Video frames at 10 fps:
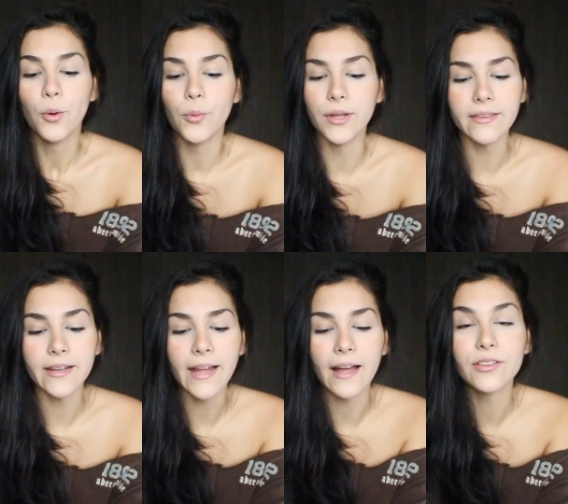O
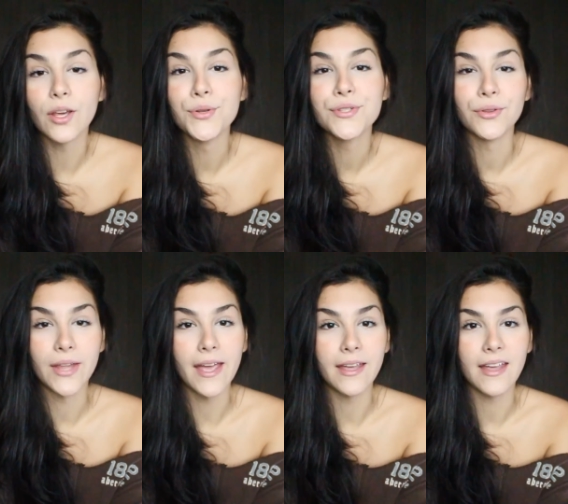internato que eu
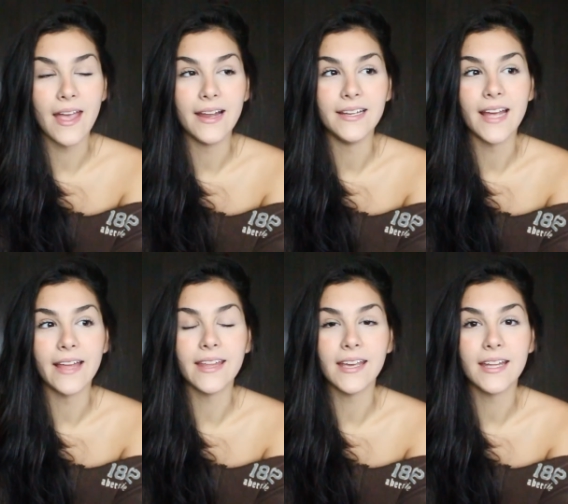estudei, ele
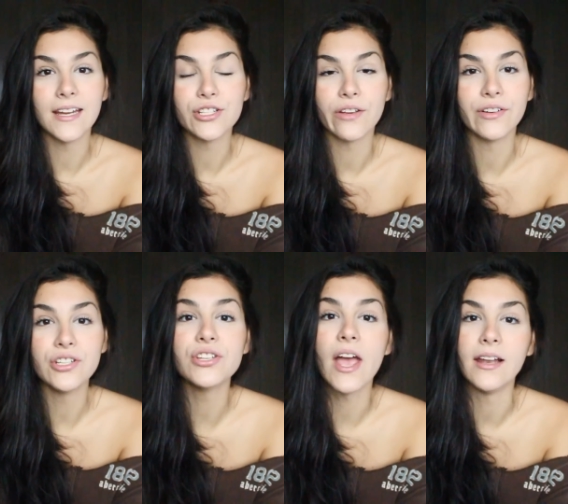é da igreja
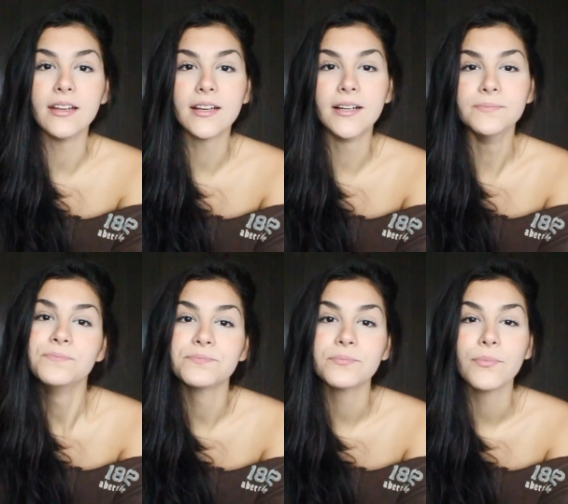evangélica
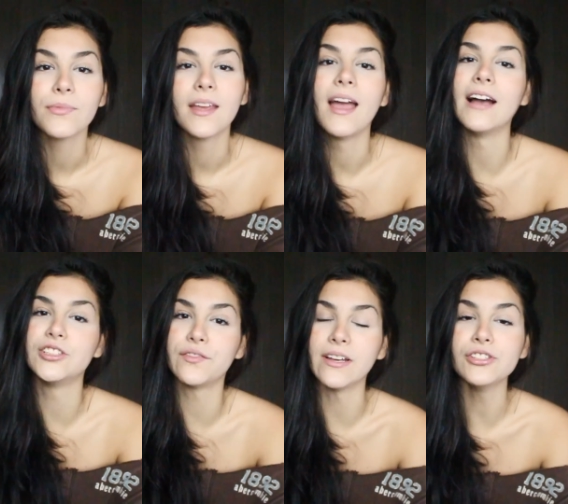
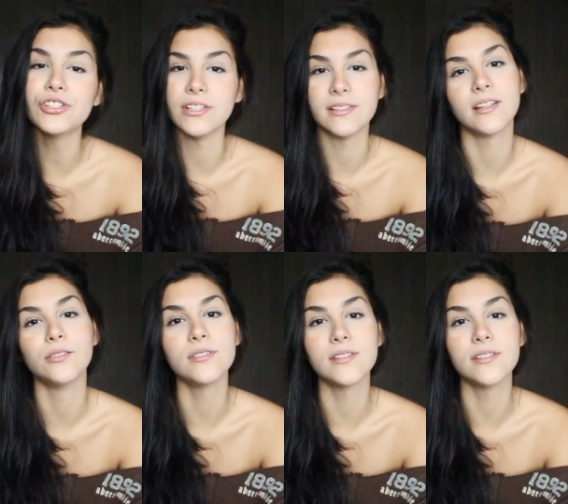adventista do